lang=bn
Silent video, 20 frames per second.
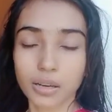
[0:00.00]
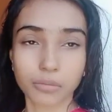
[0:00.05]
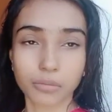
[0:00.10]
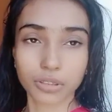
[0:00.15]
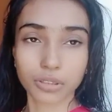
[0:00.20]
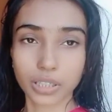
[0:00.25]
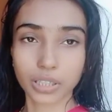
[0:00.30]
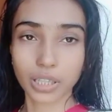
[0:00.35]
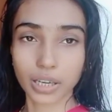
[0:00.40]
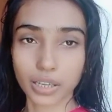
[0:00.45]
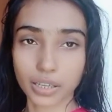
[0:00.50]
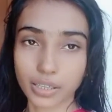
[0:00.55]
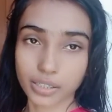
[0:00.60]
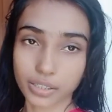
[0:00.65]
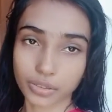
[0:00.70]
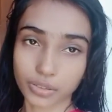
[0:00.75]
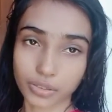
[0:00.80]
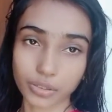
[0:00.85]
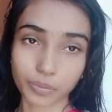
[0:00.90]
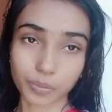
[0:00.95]
বসে থাকার
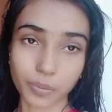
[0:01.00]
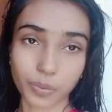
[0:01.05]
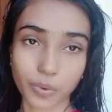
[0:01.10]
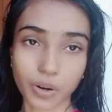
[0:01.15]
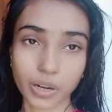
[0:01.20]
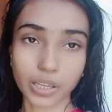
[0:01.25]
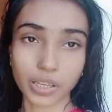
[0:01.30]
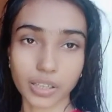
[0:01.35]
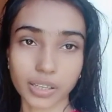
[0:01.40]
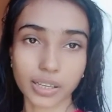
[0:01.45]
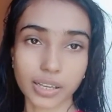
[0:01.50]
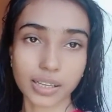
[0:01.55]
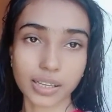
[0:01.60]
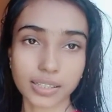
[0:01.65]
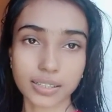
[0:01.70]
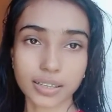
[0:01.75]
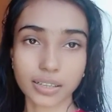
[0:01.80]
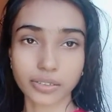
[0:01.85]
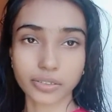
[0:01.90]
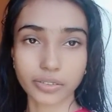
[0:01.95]
কিছুক্ষণ পরে গিয়ে
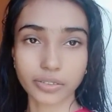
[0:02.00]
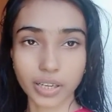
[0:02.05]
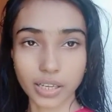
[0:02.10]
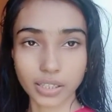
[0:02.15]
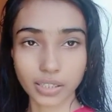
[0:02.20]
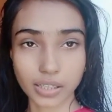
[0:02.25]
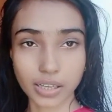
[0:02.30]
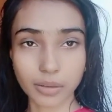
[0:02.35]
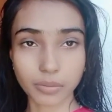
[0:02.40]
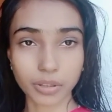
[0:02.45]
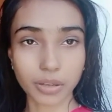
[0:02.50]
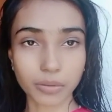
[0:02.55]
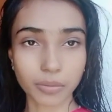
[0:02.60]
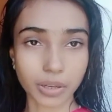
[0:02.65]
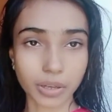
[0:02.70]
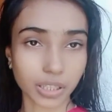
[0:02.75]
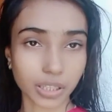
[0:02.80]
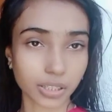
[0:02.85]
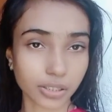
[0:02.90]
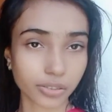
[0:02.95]
স্নান করে আসলাম তো
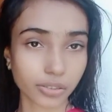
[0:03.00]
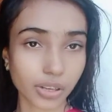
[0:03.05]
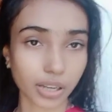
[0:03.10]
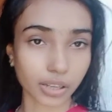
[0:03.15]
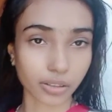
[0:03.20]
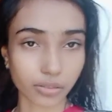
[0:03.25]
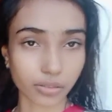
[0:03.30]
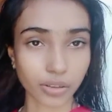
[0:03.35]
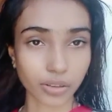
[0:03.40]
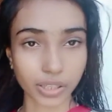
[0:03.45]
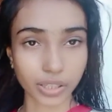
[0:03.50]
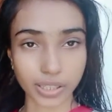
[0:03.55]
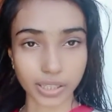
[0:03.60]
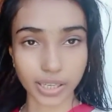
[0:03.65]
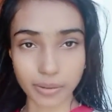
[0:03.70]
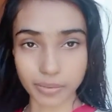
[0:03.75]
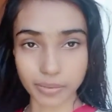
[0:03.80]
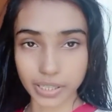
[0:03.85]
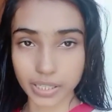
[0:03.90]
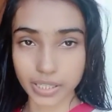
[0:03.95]
মাথার চুল এখনও
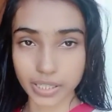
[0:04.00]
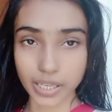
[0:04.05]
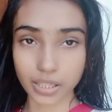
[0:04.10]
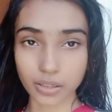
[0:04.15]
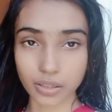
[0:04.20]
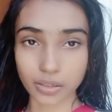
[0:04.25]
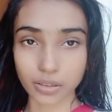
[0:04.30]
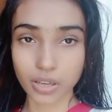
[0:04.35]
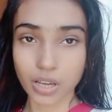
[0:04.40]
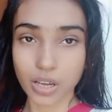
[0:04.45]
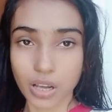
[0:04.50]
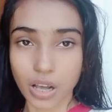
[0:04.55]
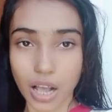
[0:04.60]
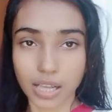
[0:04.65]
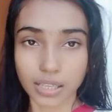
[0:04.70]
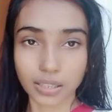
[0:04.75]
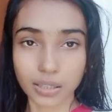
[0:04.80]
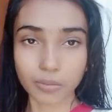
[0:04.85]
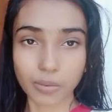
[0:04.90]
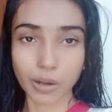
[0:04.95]
অনেকটাই ভিজা তো
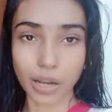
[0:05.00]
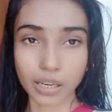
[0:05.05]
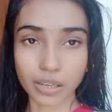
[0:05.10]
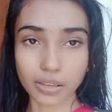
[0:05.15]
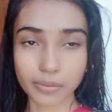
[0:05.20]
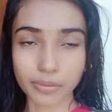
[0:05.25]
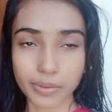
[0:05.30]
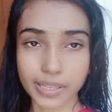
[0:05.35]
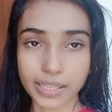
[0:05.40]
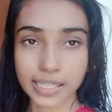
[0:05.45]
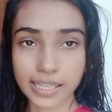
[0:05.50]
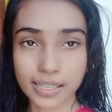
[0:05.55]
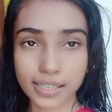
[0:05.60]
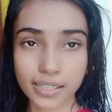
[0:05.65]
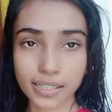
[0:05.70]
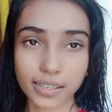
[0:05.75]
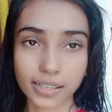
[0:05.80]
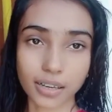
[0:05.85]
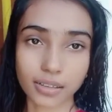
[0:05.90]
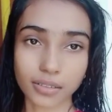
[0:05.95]
আজকে ভালোই
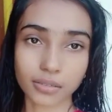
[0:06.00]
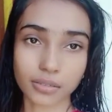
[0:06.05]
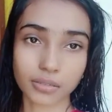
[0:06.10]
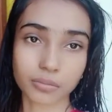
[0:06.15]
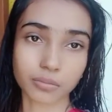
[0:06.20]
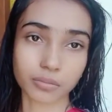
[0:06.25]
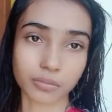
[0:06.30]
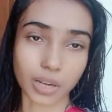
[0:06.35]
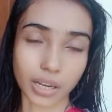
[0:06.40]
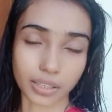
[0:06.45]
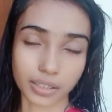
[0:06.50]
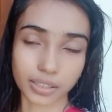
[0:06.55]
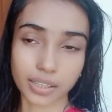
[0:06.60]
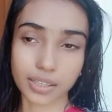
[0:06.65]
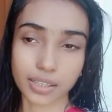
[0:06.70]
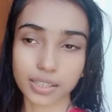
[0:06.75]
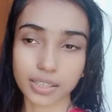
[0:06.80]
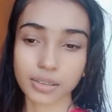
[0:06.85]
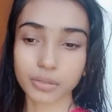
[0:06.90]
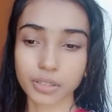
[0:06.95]
ভিজিয়েছি কারণ মাঠে
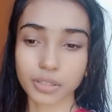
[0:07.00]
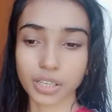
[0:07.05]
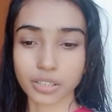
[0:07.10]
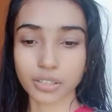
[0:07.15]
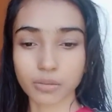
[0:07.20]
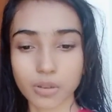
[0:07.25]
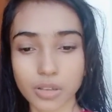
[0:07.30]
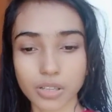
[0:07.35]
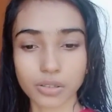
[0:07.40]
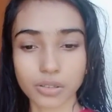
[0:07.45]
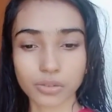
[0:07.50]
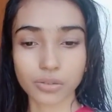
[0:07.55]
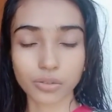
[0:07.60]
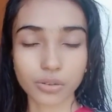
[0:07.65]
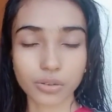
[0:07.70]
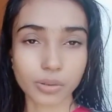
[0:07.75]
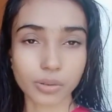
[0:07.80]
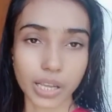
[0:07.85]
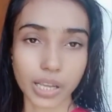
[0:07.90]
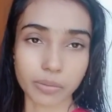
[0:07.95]
গিয়েছিলাম সে সময় চুল
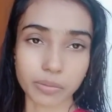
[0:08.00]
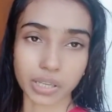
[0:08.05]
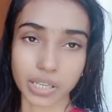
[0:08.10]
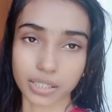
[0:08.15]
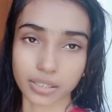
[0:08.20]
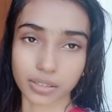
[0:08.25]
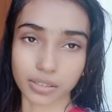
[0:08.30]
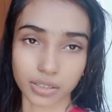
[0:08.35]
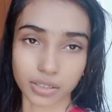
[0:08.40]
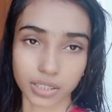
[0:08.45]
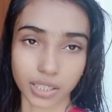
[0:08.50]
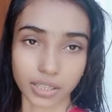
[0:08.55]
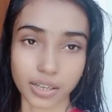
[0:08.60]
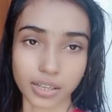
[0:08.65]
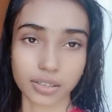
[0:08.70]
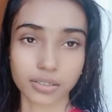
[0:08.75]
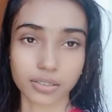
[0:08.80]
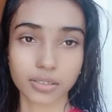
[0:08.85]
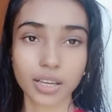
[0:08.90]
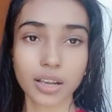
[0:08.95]
খুব ঘেমে গেছিলো সেই
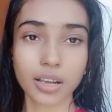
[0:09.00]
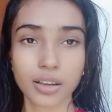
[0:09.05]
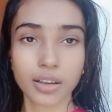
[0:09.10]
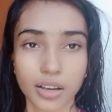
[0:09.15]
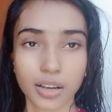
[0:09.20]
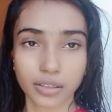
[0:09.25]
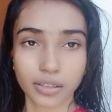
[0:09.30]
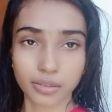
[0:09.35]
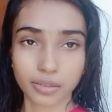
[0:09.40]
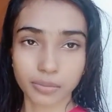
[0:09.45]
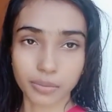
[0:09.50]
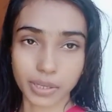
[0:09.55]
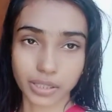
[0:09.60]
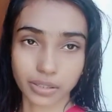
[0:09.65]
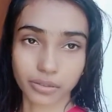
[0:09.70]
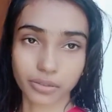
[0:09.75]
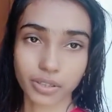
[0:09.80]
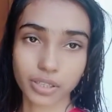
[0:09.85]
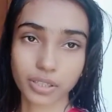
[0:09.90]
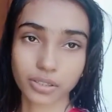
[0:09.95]
কারণে একটু
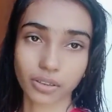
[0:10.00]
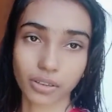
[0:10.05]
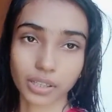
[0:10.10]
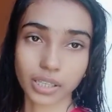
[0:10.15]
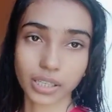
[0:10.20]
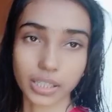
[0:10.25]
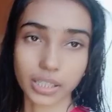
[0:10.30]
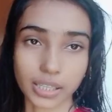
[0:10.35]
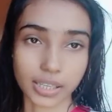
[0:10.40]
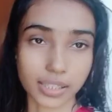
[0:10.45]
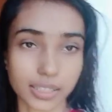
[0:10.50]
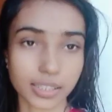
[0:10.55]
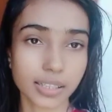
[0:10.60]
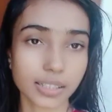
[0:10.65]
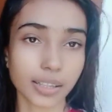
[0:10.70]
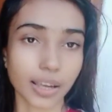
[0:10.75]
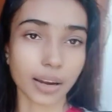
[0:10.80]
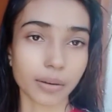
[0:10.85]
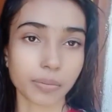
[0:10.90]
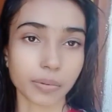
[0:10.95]
বেশি করেই জলটা দিয়েছি
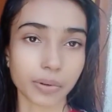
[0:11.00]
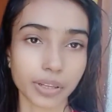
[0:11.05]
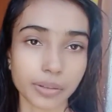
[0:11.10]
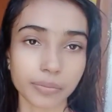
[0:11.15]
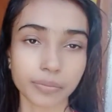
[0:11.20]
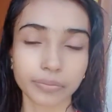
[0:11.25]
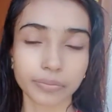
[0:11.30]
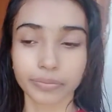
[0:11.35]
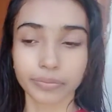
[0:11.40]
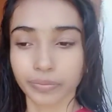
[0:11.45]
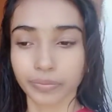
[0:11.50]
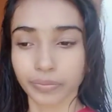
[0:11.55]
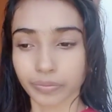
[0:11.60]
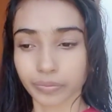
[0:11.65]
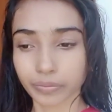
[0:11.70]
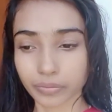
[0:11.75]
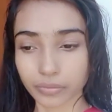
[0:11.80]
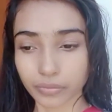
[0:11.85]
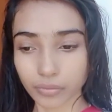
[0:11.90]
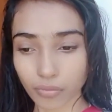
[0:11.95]
তারপরে
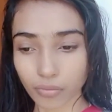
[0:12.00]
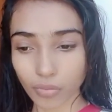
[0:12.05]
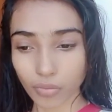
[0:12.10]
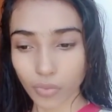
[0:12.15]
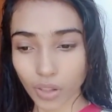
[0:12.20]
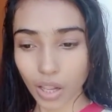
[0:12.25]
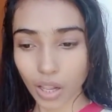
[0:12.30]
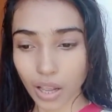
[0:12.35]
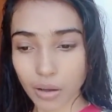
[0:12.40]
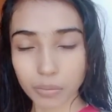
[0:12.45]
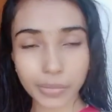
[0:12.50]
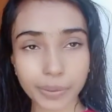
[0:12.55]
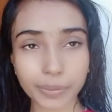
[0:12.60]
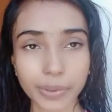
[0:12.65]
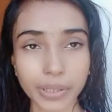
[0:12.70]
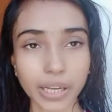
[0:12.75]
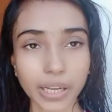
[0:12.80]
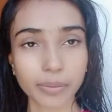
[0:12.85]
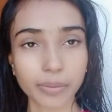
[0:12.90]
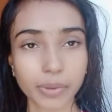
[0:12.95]
আমি
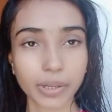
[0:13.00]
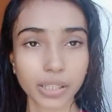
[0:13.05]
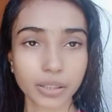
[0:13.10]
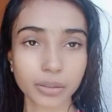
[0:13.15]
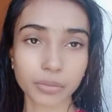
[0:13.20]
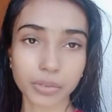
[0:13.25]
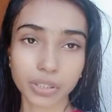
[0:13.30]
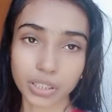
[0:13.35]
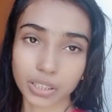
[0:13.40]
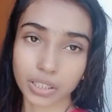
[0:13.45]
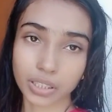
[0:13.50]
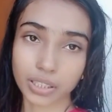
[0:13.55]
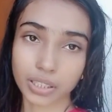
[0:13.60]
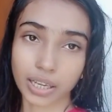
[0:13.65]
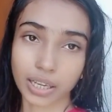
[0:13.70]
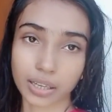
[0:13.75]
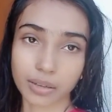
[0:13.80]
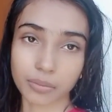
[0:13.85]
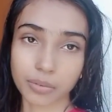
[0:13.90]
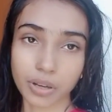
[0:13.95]
বিকালবেলা তোমাদেরকে
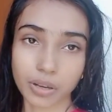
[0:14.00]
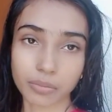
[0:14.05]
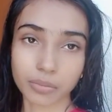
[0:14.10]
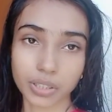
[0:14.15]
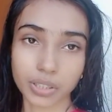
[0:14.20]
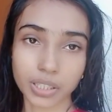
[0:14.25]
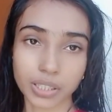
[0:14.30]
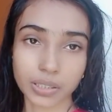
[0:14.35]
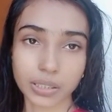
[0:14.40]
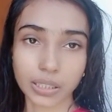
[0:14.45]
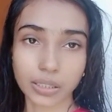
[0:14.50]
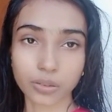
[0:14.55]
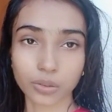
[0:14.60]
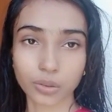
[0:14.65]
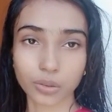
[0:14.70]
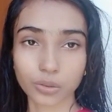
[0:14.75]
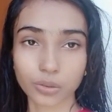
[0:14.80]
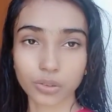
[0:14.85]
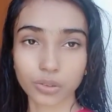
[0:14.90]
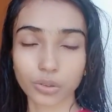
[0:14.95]
দেখাবো আমাদের যেই
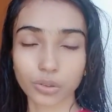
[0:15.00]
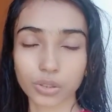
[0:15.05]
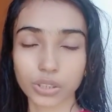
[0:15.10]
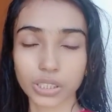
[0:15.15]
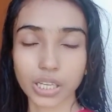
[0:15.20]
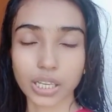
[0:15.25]
নতুন তুলসী